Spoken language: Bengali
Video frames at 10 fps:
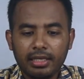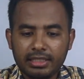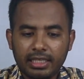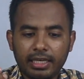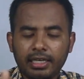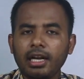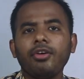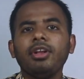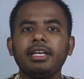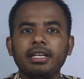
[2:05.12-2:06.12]
যে এটা না
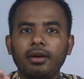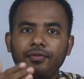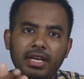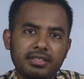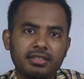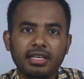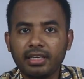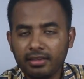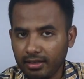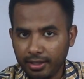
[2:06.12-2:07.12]
হলে এটা ফার্স্ট
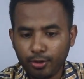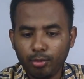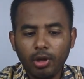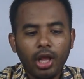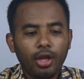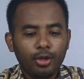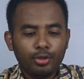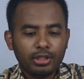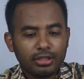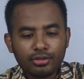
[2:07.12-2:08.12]
সেকেন্ড থার্ড এরকম
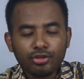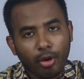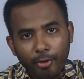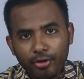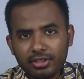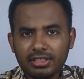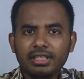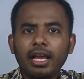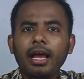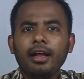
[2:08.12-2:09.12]
তো এটা হচ্ছে টমহক দিছি